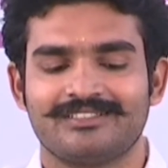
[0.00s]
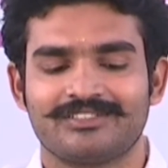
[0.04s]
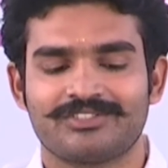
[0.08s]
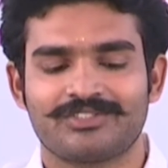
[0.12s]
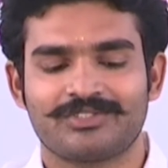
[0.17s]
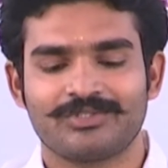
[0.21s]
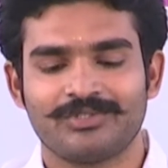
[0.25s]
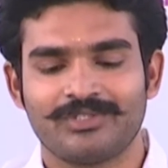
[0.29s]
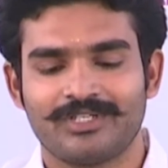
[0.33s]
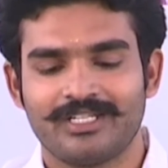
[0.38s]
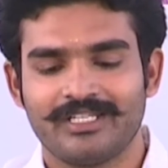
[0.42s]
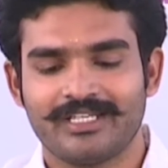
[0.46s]

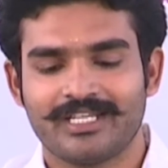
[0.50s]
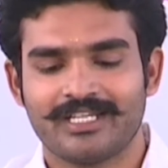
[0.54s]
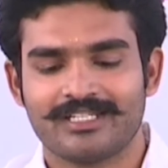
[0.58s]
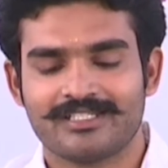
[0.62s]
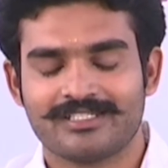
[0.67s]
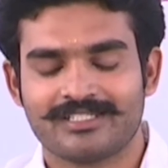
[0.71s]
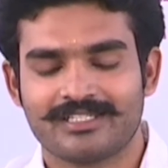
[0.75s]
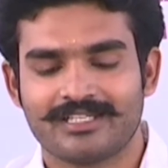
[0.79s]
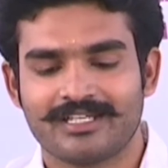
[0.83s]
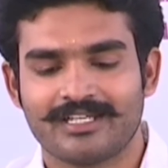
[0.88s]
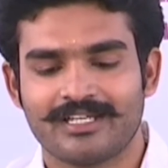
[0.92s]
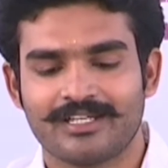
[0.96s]
ష్యూర్లీ
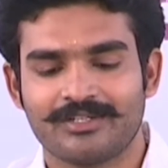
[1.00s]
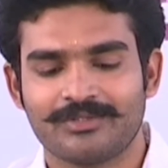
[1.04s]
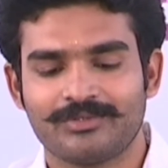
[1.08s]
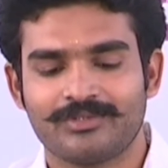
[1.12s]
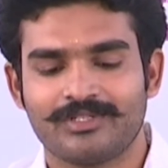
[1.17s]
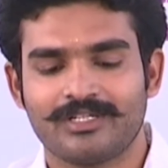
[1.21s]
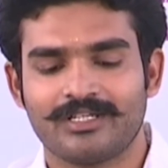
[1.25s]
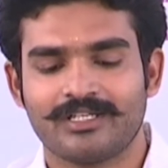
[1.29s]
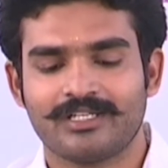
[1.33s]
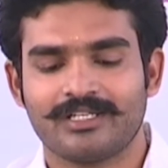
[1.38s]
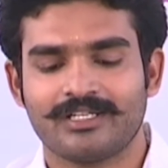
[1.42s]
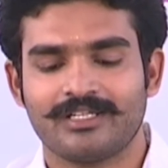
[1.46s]
ఖచ్చితంగా
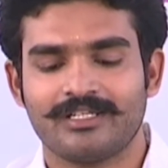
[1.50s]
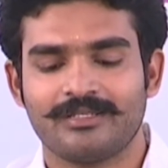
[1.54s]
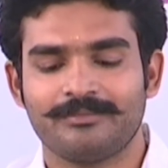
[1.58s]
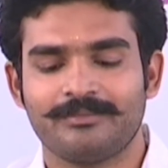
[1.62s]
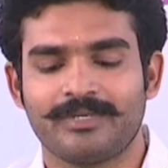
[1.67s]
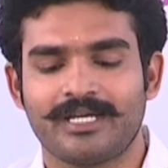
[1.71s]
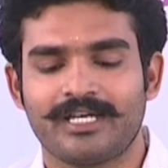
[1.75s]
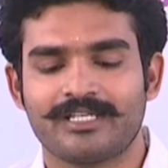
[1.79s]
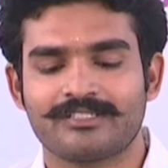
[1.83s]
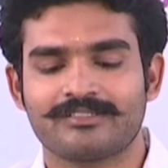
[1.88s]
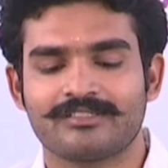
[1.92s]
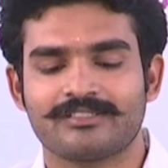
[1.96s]
అనుకున్నట్టుగానే
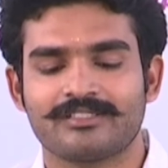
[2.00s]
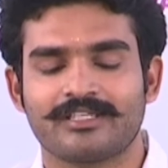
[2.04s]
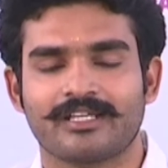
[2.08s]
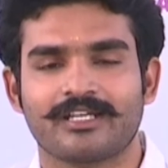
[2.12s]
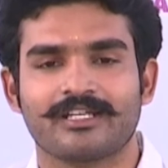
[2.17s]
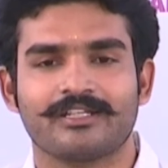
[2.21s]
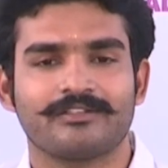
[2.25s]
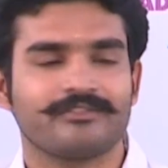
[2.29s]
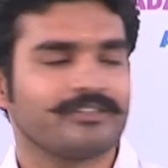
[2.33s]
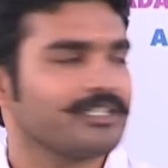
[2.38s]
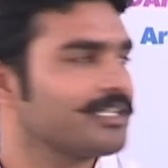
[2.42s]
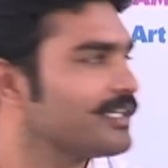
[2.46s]
మార్చ్
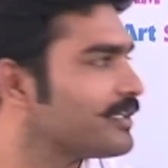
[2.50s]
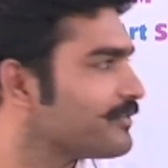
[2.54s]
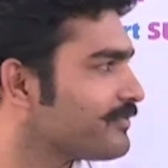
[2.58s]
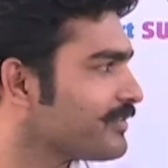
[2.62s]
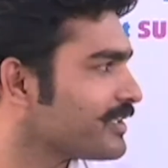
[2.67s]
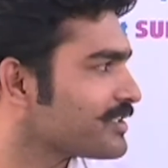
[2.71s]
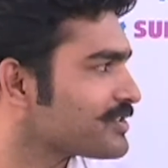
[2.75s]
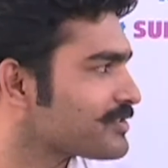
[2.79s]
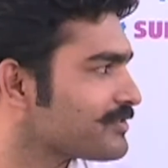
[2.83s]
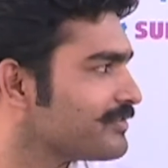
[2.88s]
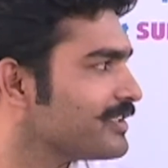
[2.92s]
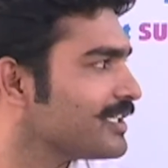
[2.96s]
సెకండ్ వీక్ ఆర్
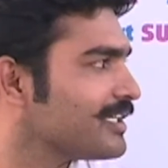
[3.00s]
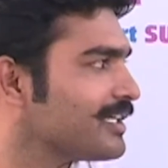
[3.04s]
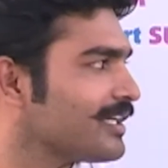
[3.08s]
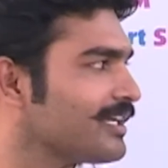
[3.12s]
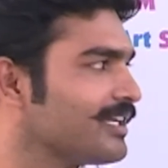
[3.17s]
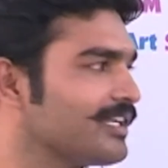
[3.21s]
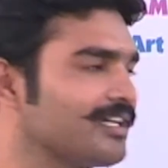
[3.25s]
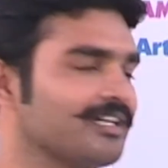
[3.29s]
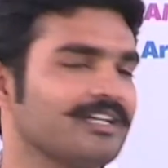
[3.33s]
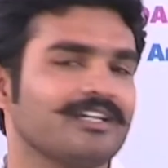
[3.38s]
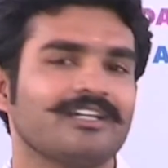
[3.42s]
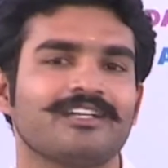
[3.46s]
ఫస్ట్ వీక్
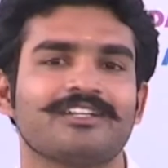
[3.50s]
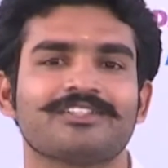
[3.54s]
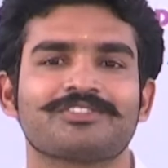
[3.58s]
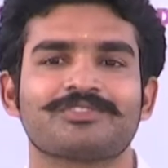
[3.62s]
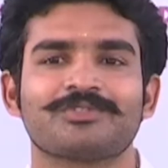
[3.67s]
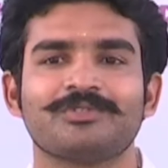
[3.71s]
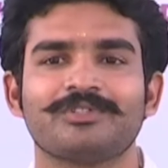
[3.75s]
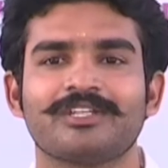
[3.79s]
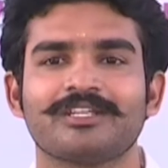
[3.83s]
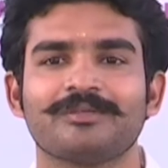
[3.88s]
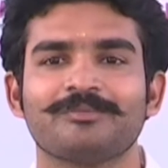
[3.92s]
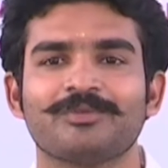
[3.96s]
కల్లా
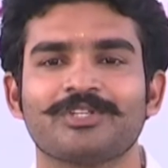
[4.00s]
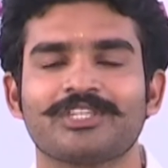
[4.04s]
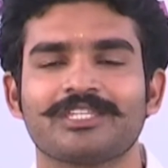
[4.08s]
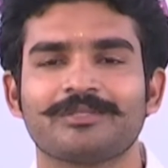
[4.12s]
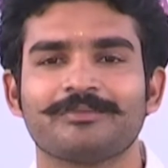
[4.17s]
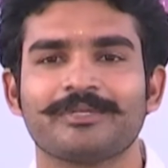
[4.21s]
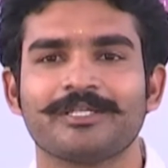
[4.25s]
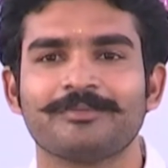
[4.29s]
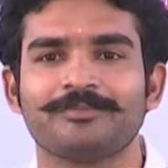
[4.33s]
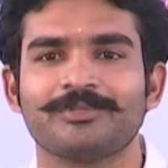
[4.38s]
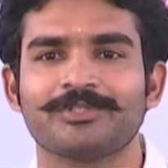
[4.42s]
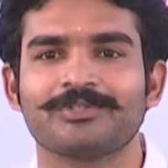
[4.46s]
షూటింగ్
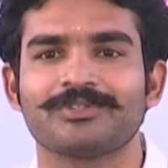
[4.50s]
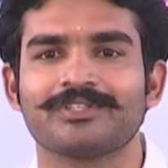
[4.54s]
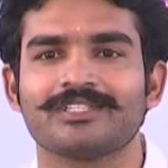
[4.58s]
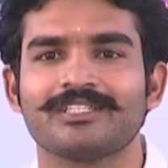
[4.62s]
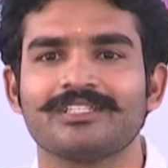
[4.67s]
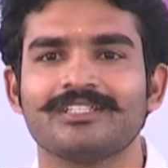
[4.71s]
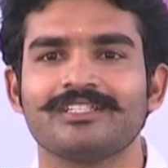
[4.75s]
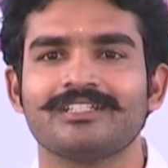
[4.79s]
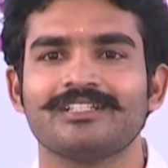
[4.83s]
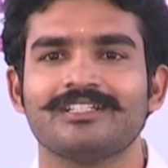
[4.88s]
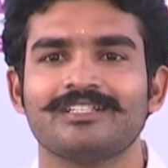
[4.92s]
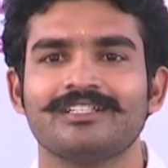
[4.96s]
మొత్తం
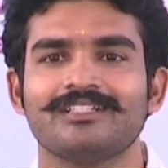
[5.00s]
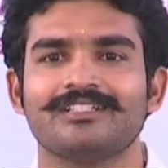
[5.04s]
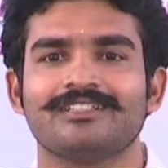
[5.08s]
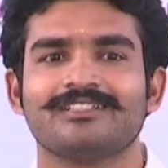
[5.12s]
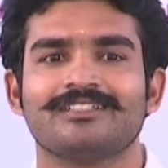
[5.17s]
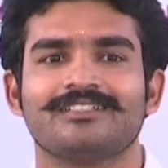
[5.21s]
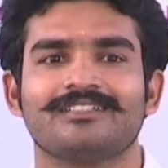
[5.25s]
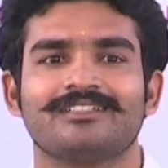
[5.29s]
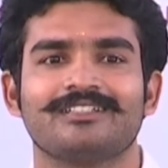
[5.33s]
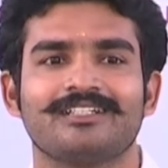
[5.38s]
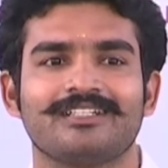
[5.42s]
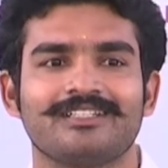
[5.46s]
అయిపోతుంది
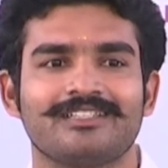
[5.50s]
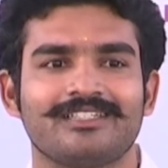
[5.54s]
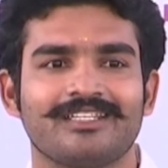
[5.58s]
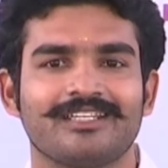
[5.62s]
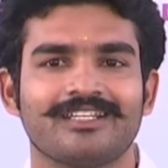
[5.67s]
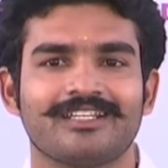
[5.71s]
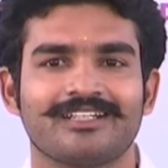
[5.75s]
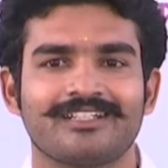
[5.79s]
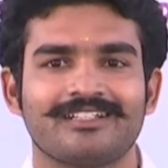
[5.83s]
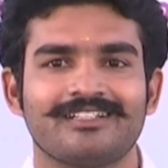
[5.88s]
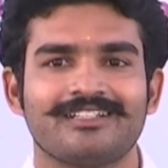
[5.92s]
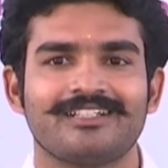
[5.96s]
ఐ
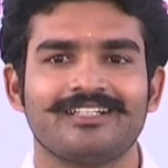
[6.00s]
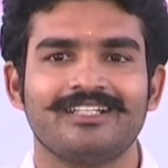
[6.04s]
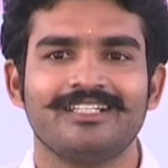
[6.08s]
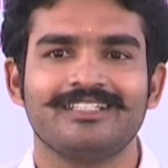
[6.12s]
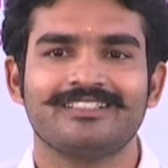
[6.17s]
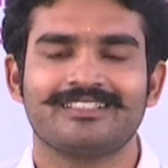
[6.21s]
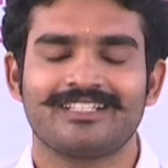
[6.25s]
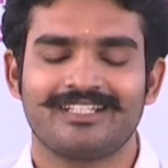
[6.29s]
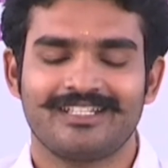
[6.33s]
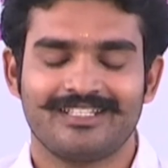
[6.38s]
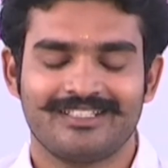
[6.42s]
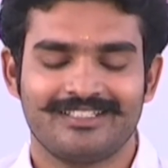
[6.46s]
థింక్
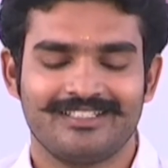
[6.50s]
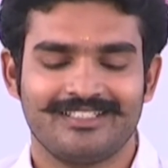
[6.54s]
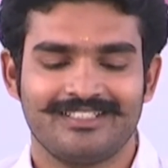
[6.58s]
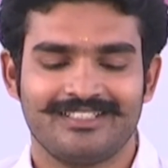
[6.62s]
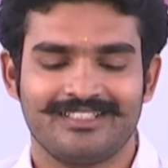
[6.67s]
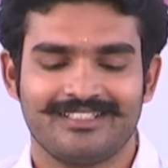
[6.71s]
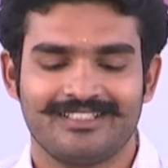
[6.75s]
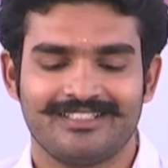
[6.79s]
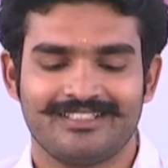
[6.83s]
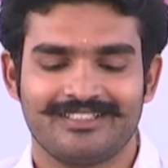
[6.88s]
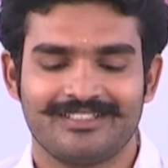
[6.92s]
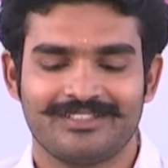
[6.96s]
రిలీజ్ అనేది
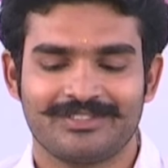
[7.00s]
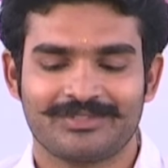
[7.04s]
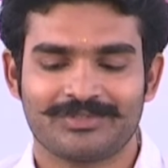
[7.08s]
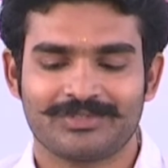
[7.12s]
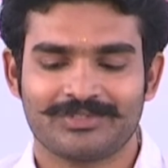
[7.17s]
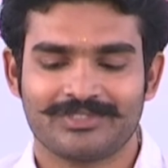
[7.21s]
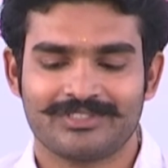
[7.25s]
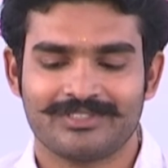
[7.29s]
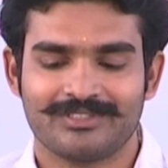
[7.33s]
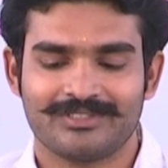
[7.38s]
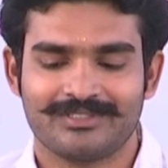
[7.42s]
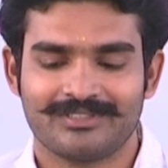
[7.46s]

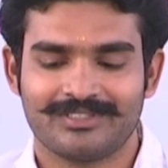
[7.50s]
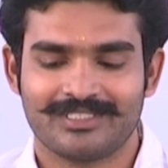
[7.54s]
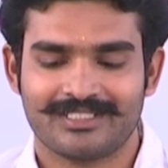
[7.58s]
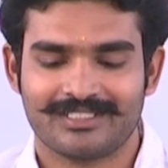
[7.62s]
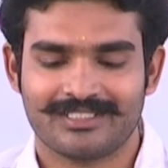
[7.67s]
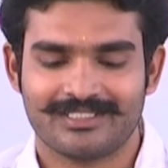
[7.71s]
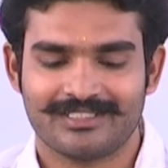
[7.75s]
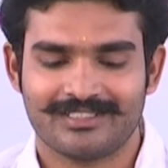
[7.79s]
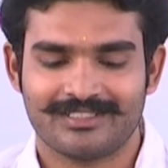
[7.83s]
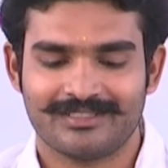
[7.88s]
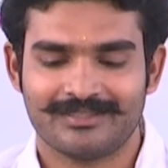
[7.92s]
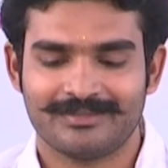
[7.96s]
చూస్తాం
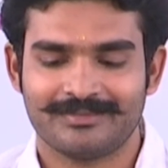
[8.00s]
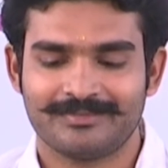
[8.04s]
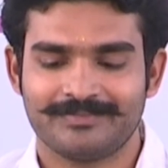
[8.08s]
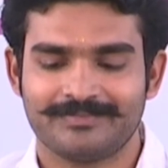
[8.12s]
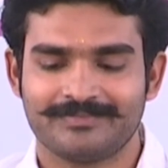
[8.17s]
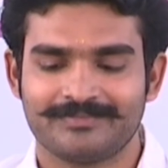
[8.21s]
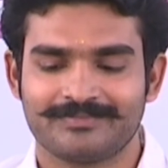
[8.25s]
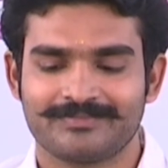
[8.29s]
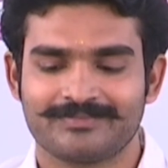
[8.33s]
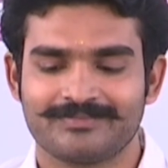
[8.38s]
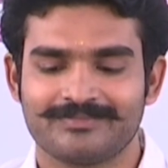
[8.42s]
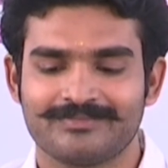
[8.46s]
అండ్
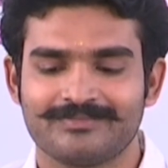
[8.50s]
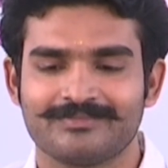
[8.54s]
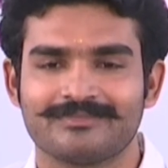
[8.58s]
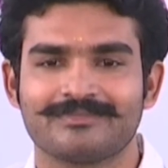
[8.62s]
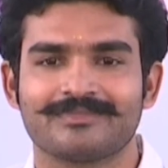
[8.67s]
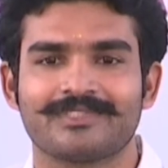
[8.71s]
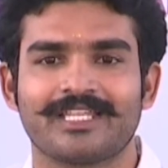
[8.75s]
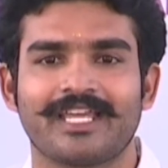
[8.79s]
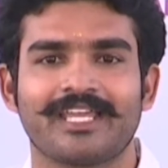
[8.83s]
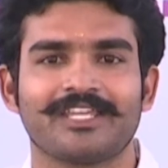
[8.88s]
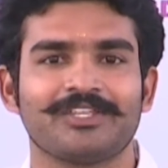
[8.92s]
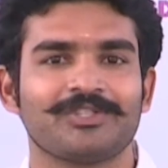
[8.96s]

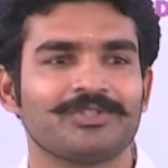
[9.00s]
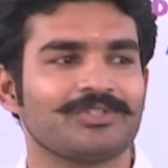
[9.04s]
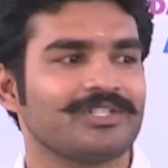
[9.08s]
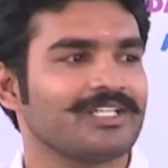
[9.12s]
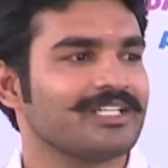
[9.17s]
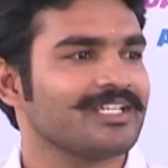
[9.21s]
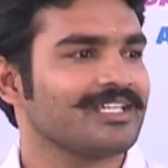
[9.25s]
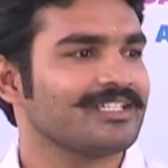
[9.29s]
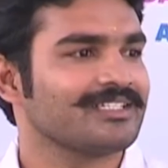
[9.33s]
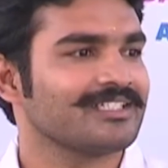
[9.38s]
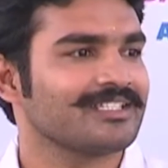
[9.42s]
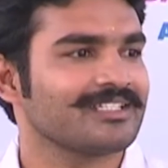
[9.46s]
థ్యాంక్ యూ
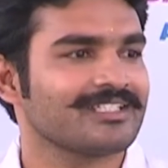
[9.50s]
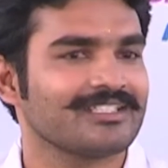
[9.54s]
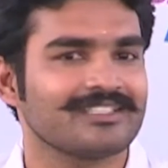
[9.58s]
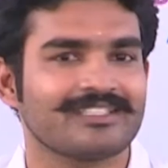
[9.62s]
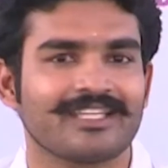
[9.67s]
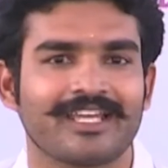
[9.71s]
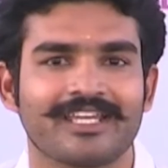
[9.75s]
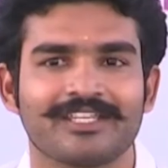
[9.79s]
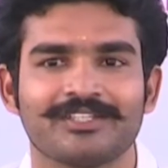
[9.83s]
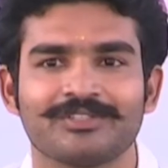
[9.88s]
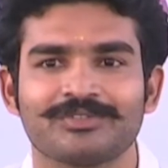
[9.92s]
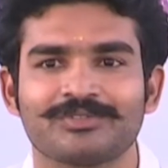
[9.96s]
అండి అందరికీ
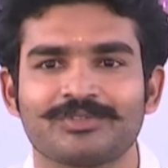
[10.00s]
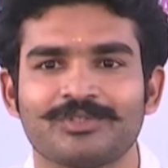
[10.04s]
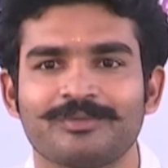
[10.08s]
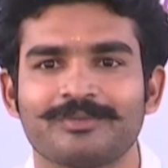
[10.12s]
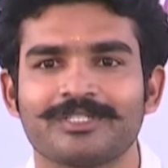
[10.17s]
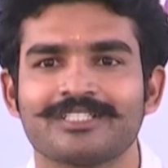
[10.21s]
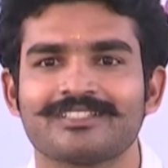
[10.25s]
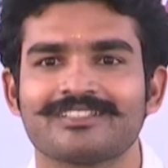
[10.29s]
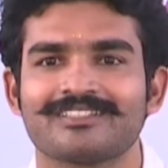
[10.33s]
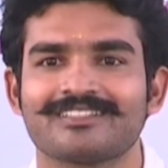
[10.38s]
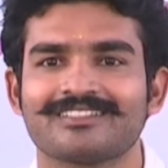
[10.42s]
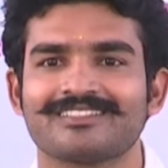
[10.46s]
థ్యాంక్ యూ సో
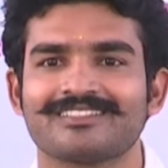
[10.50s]
మచ్